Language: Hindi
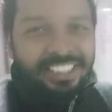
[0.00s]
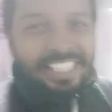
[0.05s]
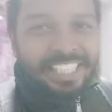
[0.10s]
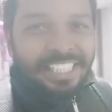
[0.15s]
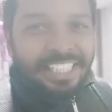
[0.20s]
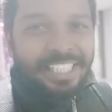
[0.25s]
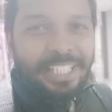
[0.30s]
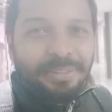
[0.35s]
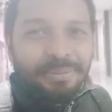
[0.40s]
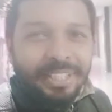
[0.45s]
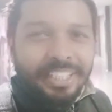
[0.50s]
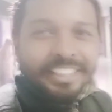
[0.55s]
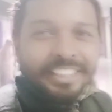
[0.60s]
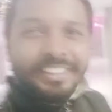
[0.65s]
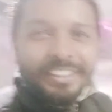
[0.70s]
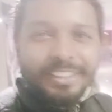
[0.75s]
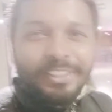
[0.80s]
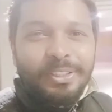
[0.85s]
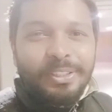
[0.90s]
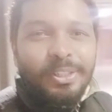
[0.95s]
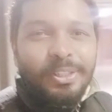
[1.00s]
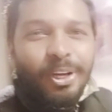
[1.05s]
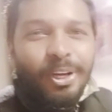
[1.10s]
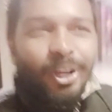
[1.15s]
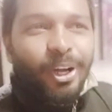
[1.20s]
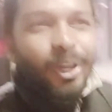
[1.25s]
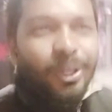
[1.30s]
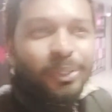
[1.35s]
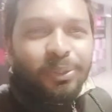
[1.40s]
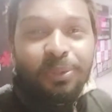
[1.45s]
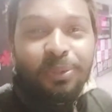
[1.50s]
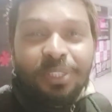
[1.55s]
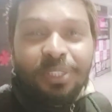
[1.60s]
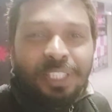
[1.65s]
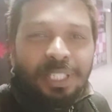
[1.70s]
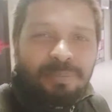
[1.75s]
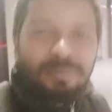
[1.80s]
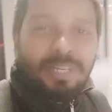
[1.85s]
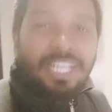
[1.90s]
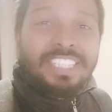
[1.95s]
डिलीवर और
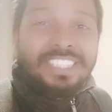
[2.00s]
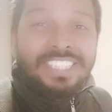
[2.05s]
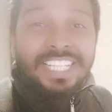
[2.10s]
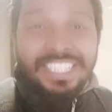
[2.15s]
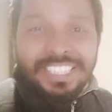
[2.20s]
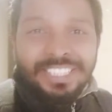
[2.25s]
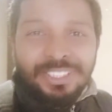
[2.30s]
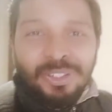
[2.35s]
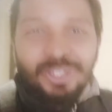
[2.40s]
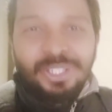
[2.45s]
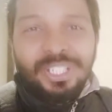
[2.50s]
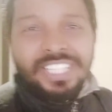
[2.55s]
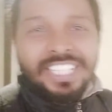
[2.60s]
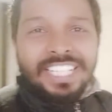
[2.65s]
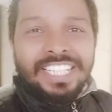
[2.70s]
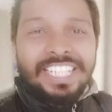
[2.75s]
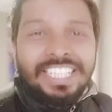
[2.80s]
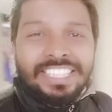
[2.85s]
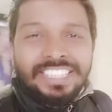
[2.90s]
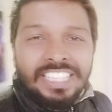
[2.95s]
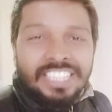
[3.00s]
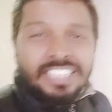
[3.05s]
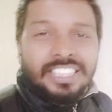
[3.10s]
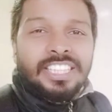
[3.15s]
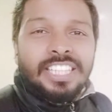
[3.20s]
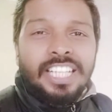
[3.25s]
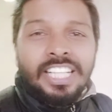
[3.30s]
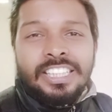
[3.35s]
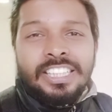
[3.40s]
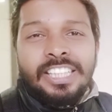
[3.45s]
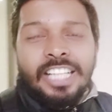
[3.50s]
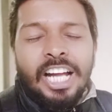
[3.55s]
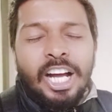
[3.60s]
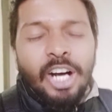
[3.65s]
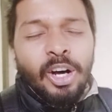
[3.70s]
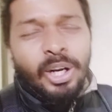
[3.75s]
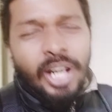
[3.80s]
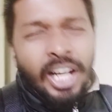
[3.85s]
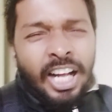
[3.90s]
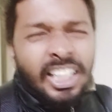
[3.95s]
उसके बाद नेक्स्ट ऑर्डर का करते हैं तैयारी
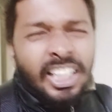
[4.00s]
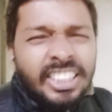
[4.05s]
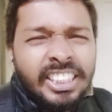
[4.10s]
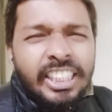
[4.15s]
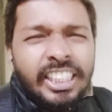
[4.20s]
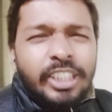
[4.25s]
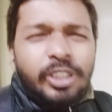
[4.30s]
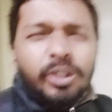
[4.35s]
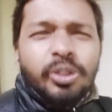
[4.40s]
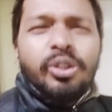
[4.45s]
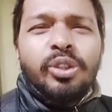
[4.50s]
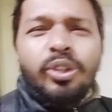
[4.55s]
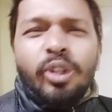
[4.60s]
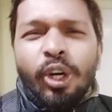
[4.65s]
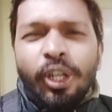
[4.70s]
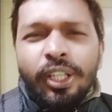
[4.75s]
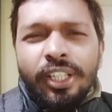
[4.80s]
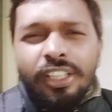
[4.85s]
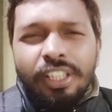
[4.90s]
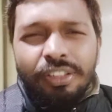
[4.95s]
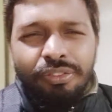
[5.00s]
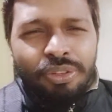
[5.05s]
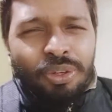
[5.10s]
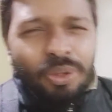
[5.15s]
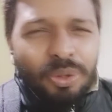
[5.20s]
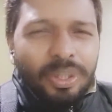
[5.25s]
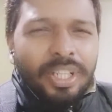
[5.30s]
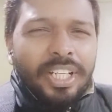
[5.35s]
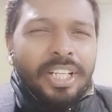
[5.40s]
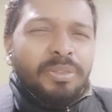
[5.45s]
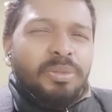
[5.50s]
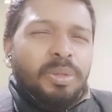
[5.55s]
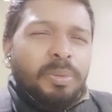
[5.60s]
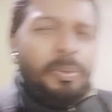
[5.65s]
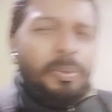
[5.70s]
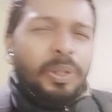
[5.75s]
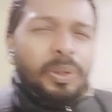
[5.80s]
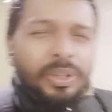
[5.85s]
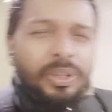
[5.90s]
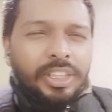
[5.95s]
और आज का जो ऑर्डर का फ्लो है वो
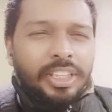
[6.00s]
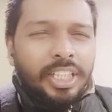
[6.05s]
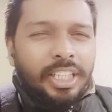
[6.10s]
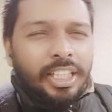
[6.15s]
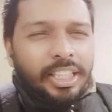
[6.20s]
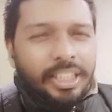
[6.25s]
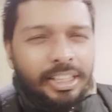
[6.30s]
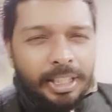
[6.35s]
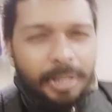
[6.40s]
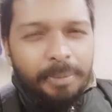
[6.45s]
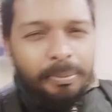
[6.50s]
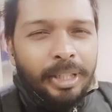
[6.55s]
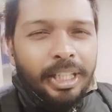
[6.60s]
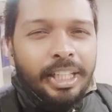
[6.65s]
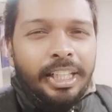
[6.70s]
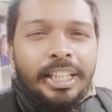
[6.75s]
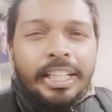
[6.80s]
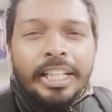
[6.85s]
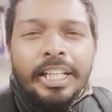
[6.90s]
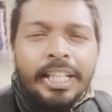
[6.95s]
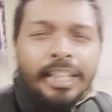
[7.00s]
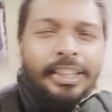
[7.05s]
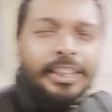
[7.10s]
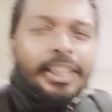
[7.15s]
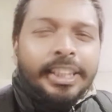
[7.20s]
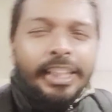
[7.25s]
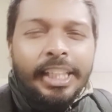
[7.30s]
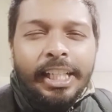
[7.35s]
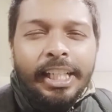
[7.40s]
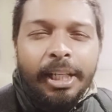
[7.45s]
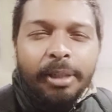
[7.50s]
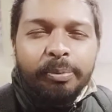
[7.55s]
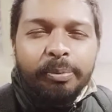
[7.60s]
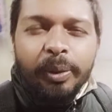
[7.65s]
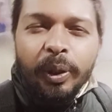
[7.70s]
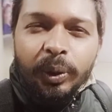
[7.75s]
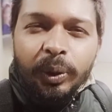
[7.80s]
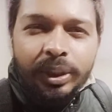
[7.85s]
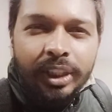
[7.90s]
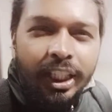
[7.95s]
बहुत ही ज़्यादा कम है जिसके कारण
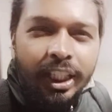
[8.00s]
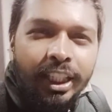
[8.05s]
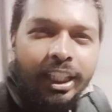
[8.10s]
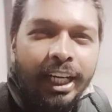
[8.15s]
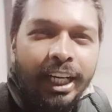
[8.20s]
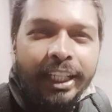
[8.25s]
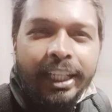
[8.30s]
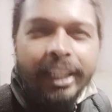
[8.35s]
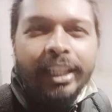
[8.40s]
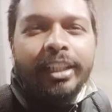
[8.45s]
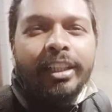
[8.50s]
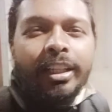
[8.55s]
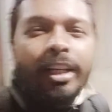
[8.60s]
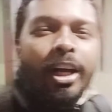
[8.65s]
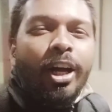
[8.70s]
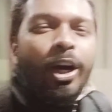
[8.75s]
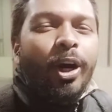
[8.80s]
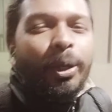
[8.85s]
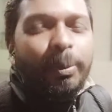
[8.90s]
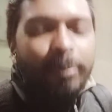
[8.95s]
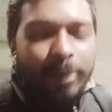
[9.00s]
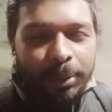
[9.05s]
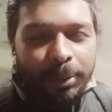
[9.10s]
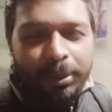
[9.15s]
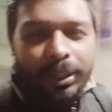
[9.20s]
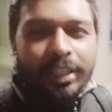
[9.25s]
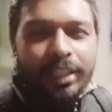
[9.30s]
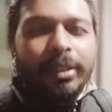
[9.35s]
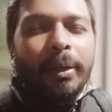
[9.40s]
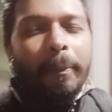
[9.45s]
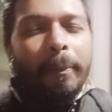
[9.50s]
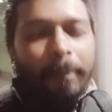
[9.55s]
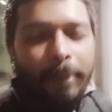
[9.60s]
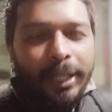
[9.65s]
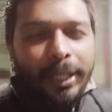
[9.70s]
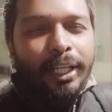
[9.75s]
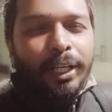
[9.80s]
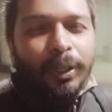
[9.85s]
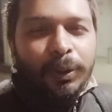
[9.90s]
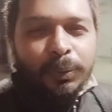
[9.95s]
बहुत सारे राइडर और मैं भी
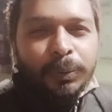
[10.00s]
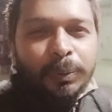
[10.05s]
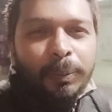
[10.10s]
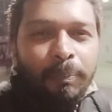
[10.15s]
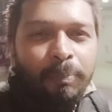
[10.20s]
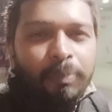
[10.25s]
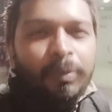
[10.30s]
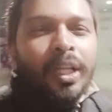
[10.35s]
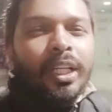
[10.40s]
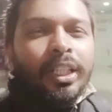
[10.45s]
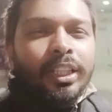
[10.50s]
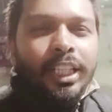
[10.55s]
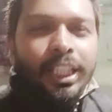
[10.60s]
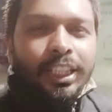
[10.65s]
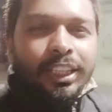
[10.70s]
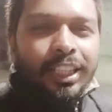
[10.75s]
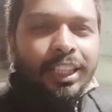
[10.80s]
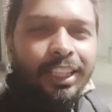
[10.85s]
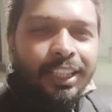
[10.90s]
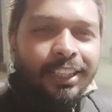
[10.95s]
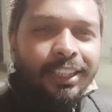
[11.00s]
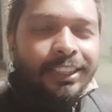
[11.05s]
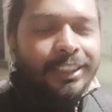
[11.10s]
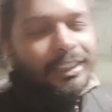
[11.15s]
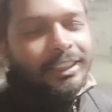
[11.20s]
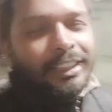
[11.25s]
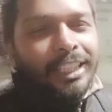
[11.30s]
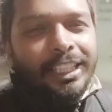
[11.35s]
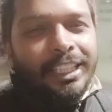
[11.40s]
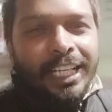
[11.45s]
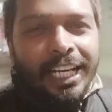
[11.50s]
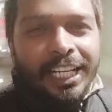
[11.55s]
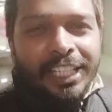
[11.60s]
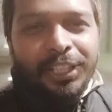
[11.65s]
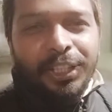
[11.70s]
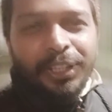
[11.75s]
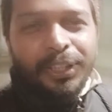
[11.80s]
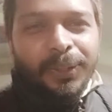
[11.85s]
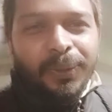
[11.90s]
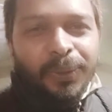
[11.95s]
बैठा हूँ देखते हैं कि क्या
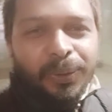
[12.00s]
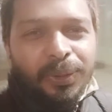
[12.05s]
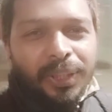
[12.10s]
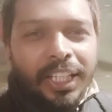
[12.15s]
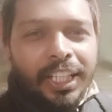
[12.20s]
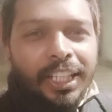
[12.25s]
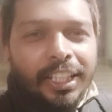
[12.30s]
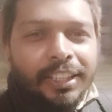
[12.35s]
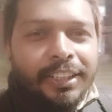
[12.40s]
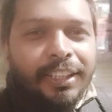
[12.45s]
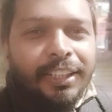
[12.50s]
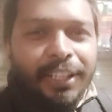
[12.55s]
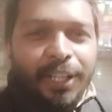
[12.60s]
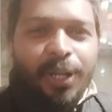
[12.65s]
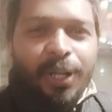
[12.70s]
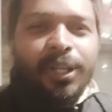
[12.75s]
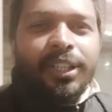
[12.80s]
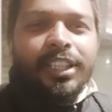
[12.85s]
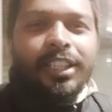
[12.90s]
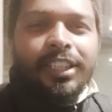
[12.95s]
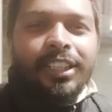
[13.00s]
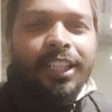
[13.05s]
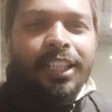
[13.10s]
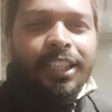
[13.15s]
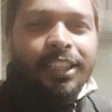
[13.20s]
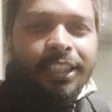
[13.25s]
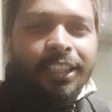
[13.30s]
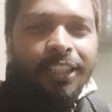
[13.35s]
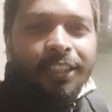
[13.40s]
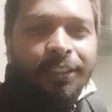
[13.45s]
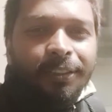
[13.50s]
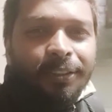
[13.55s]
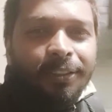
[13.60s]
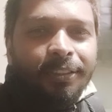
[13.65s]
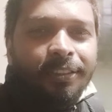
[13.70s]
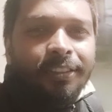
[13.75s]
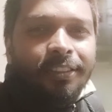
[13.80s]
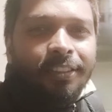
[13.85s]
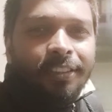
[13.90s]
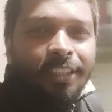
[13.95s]
स्थिति होता है और किस तरह से
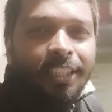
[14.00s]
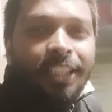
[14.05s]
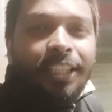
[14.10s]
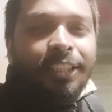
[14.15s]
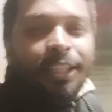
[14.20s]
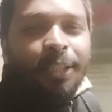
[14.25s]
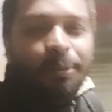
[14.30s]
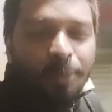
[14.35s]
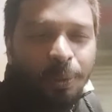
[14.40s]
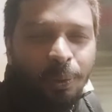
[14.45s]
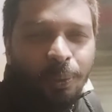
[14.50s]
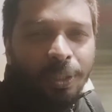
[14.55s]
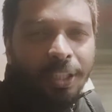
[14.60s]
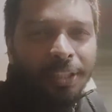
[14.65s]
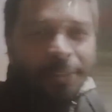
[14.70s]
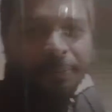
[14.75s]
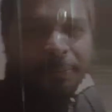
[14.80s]
इनकम होगा